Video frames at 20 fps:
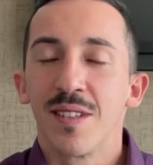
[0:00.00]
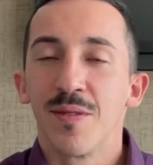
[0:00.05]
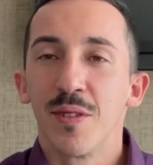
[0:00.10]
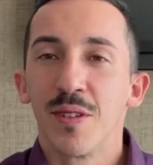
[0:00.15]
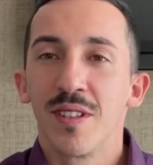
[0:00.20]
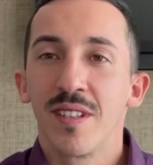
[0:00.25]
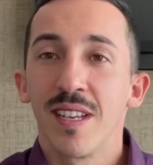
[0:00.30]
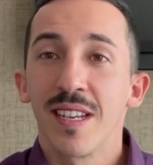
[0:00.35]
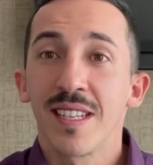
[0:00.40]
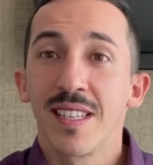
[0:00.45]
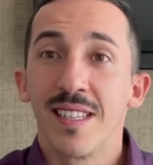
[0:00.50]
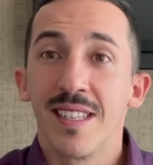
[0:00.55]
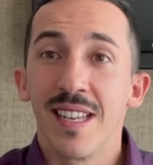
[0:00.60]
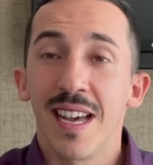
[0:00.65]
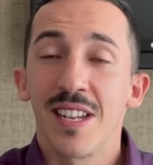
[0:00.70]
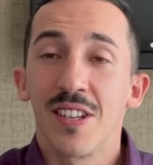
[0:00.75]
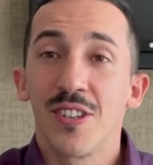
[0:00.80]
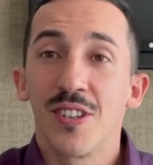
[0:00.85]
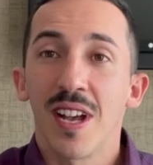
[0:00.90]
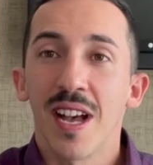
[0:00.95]
você quiser
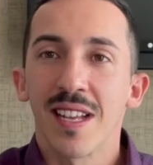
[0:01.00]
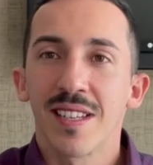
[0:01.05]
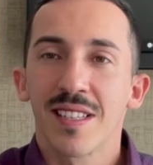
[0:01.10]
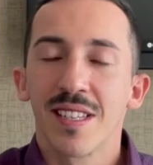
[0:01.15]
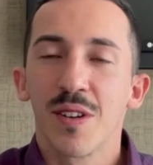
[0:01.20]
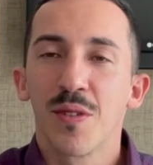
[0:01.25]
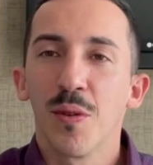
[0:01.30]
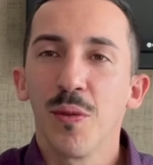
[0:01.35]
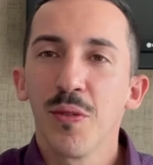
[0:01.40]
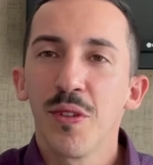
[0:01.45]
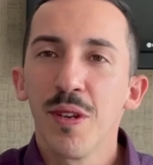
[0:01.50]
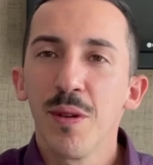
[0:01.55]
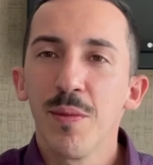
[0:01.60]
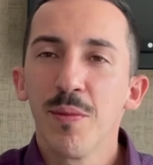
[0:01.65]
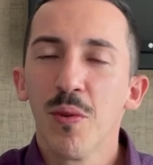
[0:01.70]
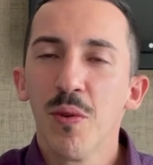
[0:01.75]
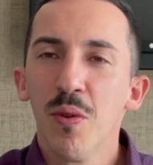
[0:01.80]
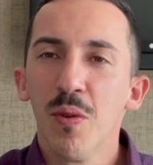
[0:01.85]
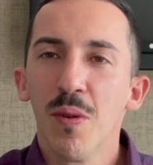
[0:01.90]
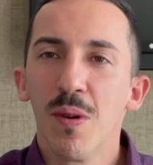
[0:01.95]
chás que
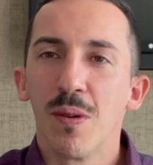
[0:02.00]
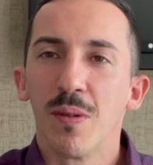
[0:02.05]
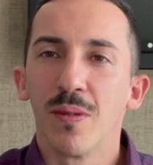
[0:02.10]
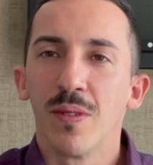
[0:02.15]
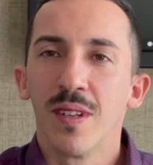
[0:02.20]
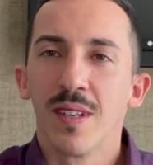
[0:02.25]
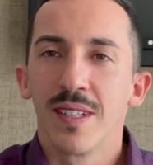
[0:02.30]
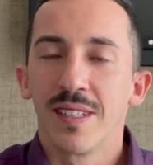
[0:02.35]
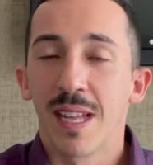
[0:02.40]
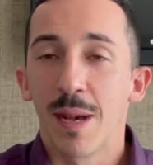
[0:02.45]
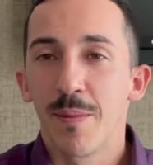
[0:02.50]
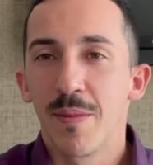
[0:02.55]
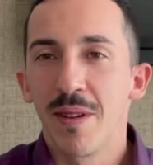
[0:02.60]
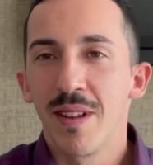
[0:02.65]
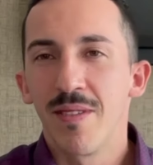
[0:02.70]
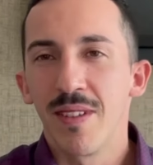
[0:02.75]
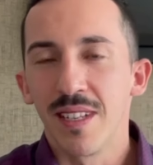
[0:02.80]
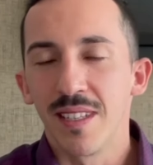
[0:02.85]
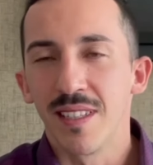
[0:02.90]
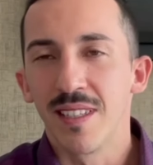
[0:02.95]
contribuam na
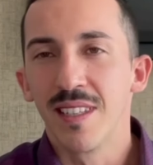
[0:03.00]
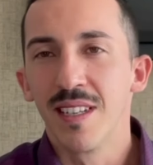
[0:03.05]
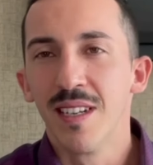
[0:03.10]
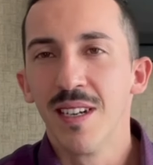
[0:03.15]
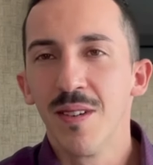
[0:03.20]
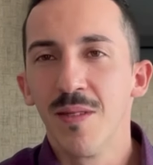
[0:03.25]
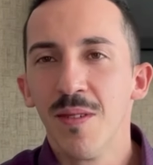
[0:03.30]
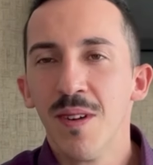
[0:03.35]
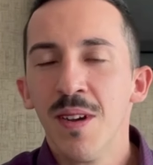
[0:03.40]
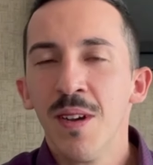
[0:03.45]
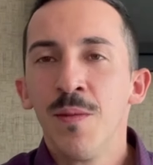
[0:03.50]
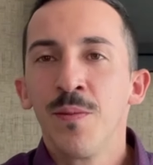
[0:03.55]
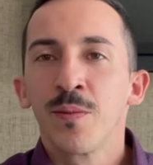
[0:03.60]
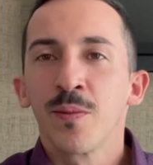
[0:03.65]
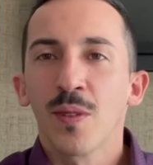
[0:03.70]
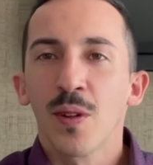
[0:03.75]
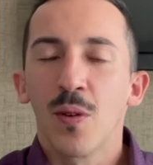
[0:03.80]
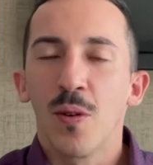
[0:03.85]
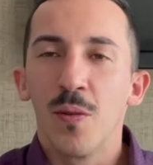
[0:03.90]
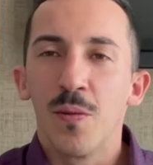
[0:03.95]
prevenção
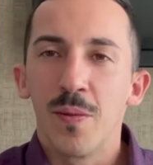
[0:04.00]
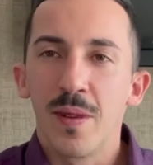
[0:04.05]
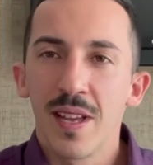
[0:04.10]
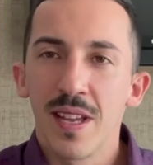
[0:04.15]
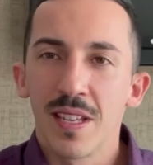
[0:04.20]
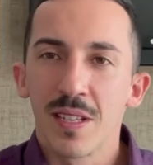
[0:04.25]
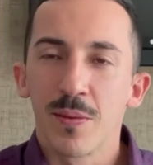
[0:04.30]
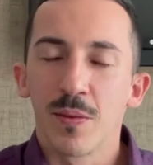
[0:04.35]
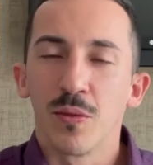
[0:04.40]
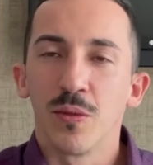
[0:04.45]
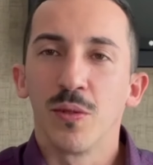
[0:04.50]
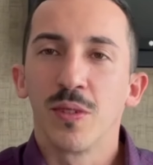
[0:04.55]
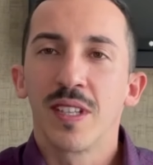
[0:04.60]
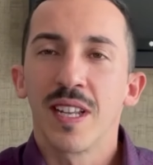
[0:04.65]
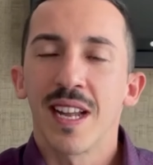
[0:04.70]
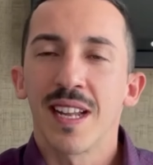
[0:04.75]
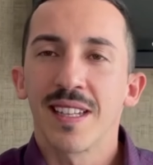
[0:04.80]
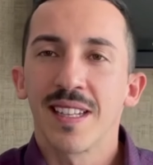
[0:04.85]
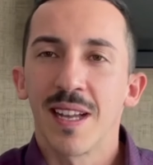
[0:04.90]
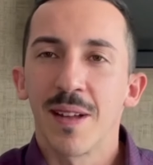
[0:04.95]
ou mesmo no
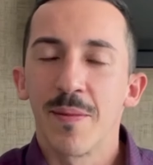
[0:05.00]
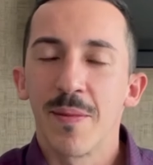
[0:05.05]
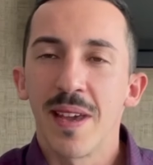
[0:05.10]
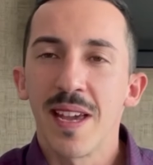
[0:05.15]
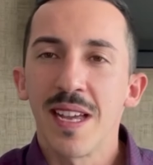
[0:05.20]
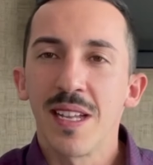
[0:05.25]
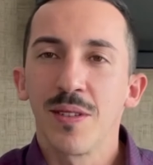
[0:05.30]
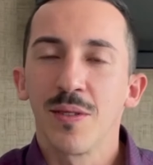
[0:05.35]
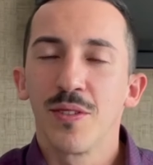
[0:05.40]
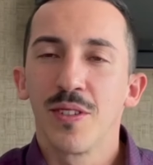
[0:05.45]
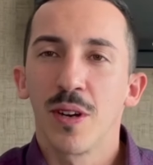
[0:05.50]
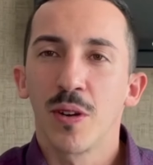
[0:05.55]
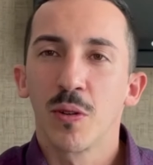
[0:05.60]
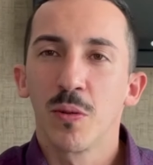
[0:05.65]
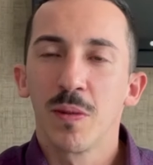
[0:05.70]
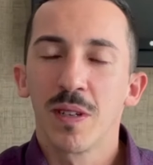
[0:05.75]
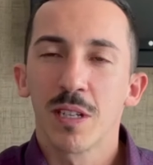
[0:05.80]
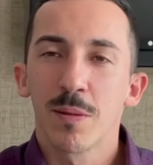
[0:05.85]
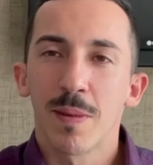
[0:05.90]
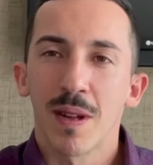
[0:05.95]
tratamento de
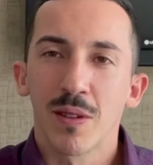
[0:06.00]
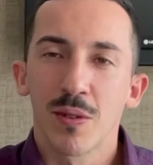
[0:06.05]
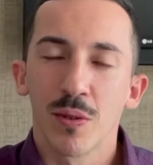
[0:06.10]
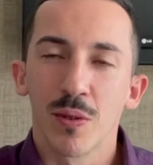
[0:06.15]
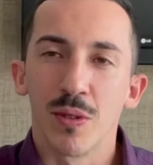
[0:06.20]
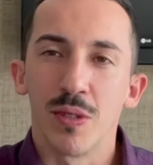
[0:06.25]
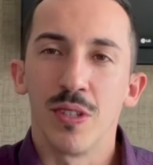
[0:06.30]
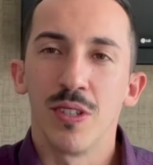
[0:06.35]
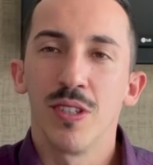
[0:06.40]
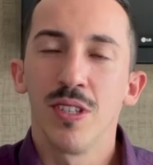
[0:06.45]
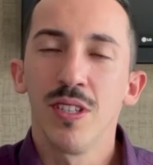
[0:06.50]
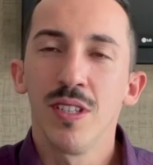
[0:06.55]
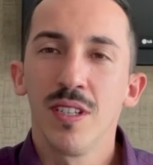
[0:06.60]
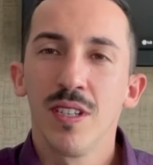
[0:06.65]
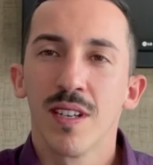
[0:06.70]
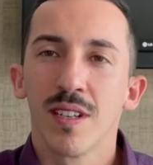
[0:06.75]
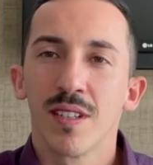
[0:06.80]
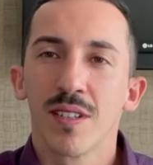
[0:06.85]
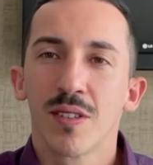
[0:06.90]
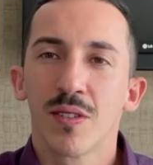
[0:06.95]
algumas
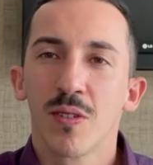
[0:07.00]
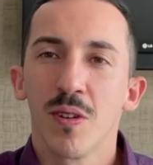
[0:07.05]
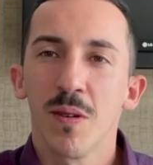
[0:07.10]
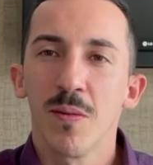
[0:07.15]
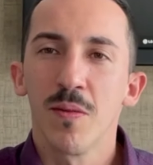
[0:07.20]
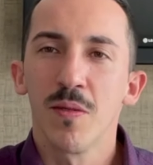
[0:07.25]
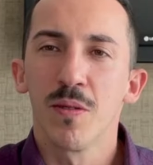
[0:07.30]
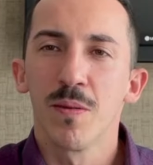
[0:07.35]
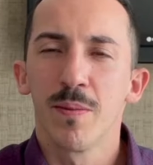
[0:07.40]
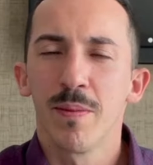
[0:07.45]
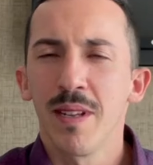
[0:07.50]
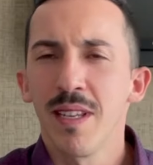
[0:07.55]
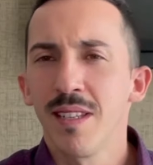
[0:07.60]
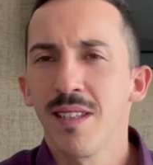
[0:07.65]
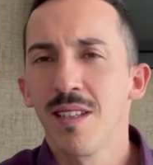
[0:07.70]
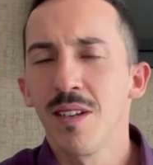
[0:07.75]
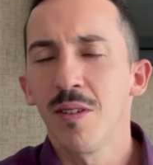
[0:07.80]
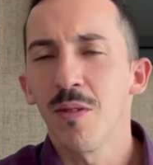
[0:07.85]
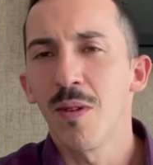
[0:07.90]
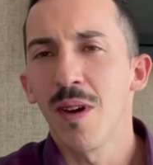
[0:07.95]
patologias, como
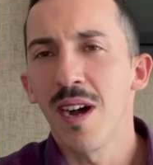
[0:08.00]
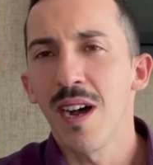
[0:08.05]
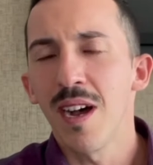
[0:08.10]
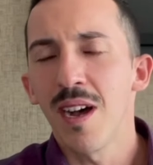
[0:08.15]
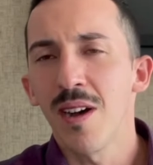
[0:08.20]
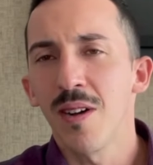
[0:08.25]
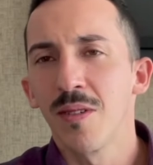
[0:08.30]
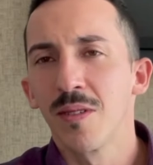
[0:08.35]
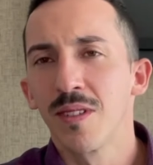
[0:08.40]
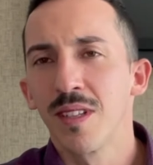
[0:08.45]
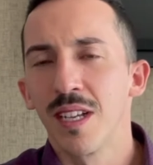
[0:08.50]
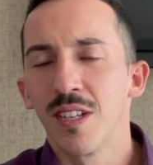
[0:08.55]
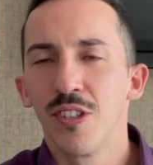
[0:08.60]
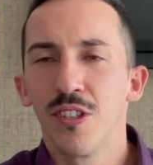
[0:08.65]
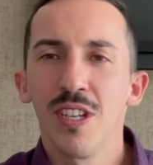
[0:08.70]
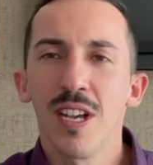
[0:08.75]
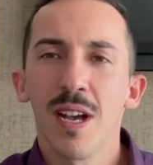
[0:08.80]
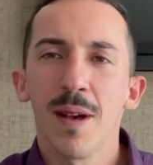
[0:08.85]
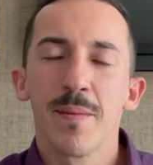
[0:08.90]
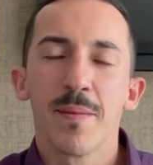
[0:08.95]
pressão alta,
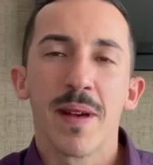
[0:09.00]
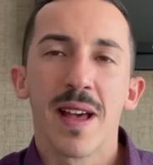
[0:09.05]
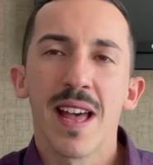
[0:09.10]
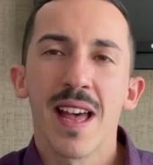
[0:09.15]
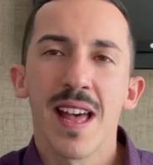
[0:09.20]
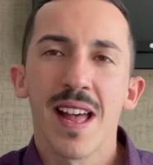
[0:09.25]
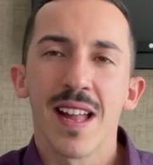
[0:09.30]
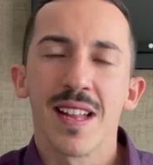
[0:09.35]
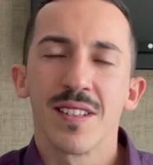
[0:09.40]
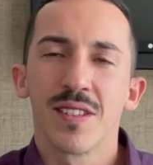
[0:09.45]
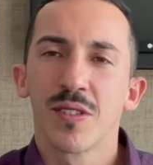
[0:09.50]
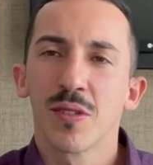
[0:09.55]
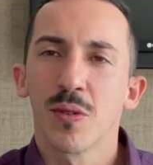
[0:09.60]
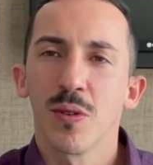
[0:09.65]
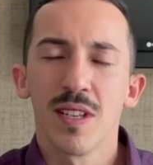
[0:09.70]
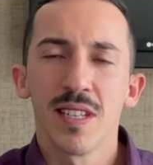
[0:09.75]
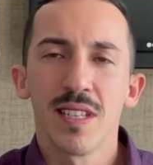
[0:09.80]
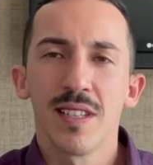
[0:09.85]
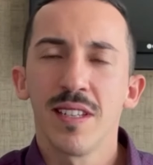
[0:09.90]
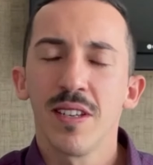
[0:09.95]
diabetes,
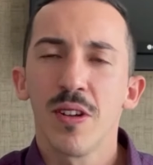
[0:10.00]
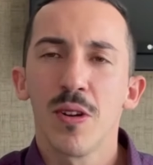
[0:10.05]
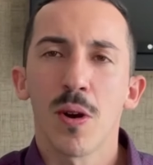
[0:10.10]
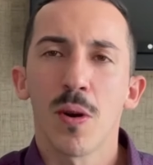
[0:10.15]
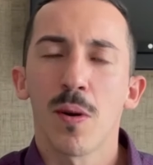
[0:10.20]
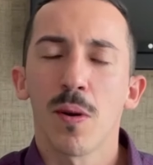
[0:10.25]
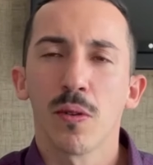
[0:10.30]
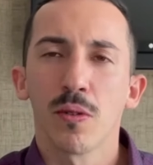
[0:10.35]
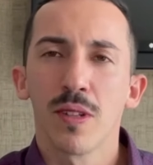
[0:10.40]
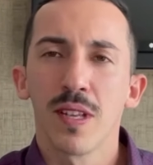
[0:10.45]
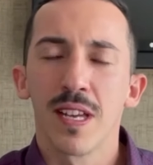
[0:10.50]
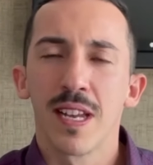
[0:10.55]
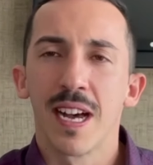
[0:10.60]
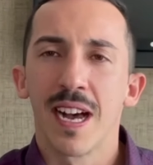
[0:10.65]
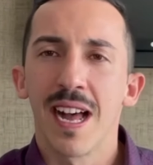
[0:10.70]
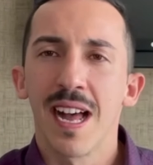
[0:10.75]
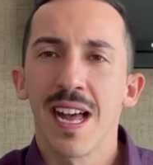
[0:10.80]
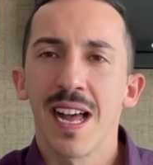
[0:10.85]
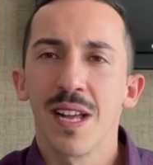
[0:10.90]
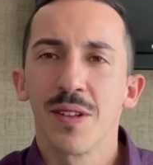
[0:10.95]
colesterol
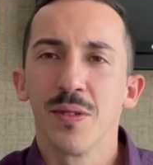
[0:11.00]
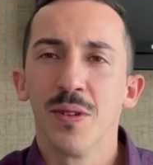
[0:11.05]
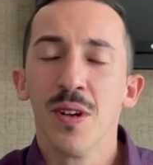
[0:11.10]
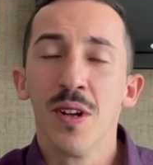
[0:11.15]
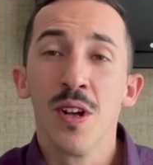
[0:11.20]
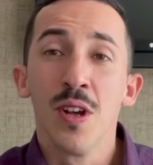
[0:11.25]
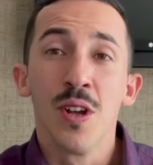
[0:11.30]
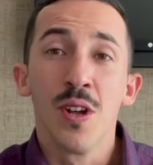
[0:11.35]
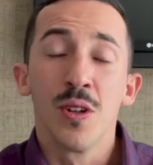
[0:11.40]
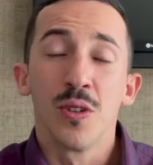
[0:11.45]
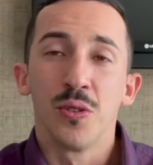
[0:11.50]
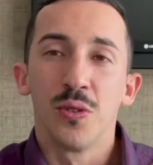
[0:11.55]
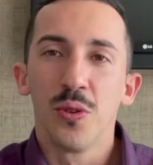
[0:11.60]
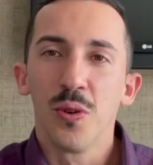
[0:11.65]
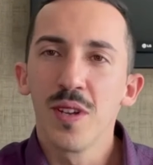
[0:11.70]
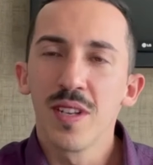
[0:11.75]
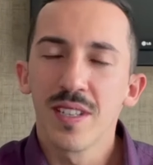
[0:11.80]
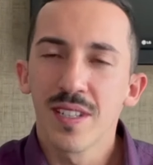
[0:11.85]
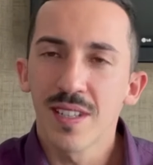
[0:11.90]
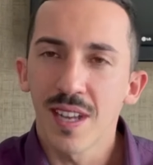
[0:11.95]
alterado,
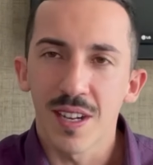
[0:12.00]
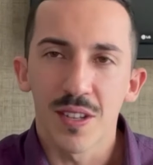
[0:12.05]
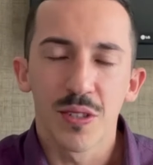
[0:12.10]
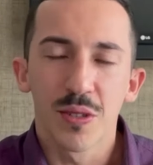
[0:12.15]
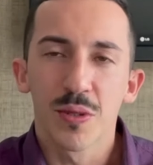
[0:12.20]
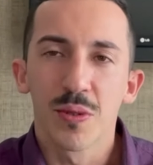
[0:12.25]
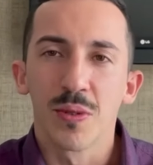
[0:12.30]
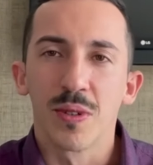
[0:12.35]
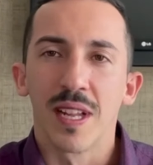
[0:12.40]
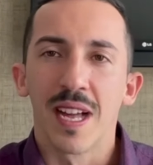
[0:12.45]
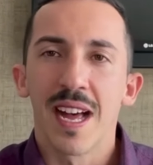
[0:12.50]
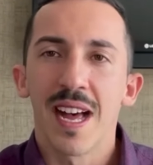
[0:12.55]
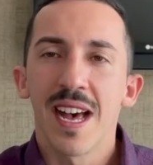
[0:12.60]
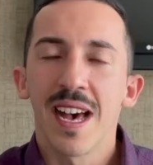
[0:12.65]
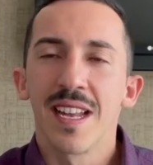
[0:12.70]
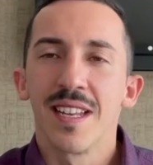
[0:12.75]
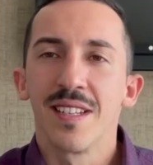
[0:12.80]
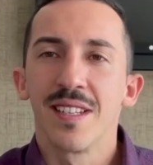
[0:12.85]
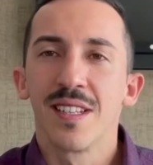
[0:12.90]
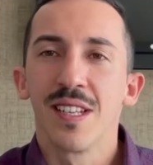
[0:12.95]
dores
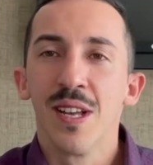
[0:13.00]
articulares,